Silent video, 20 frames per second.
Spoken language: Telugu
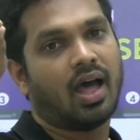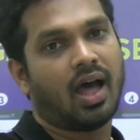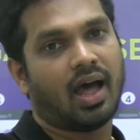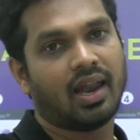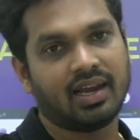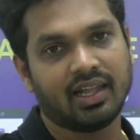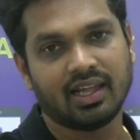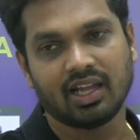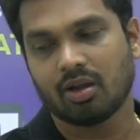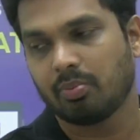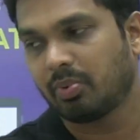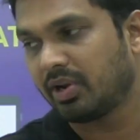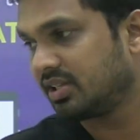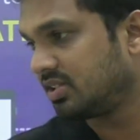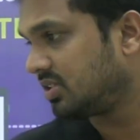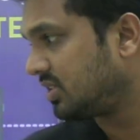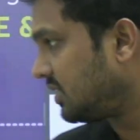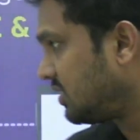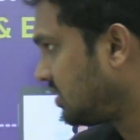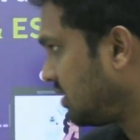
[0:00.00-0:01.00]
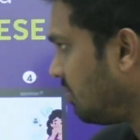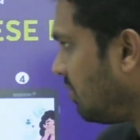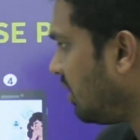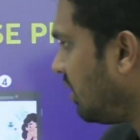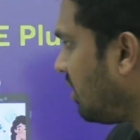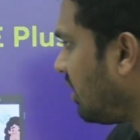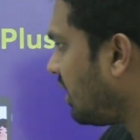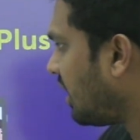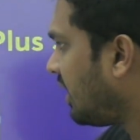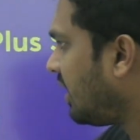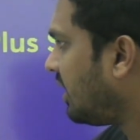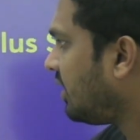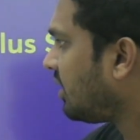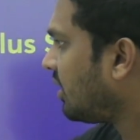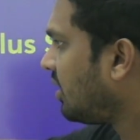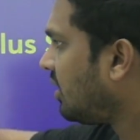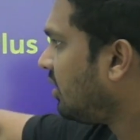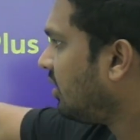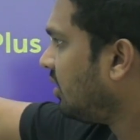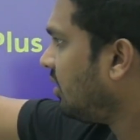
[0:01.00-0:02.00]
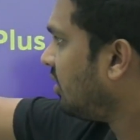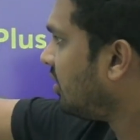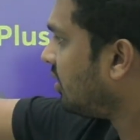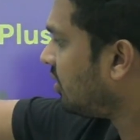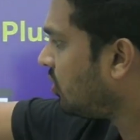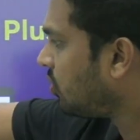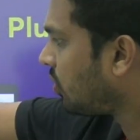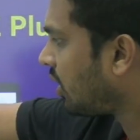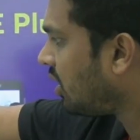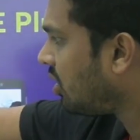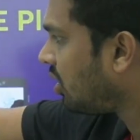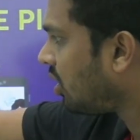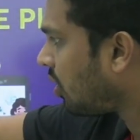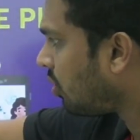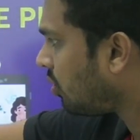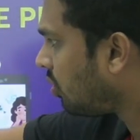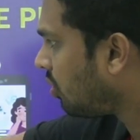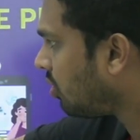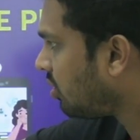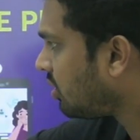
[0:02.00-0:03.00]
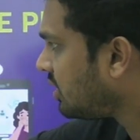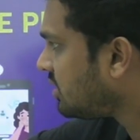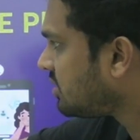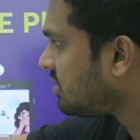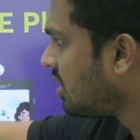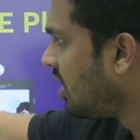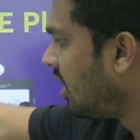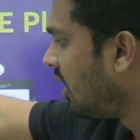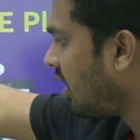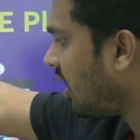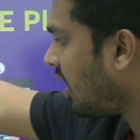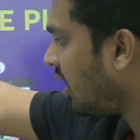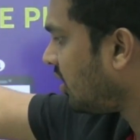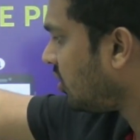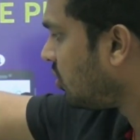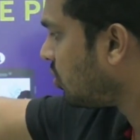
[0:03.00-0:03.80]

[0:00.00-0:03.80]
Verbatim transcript: ఆ లింక్ ప్రెస్ చేస్తే మీరు డైరెక్ట్గా యూ కెన్ డౌన్లోడ్ దిస్ అండ్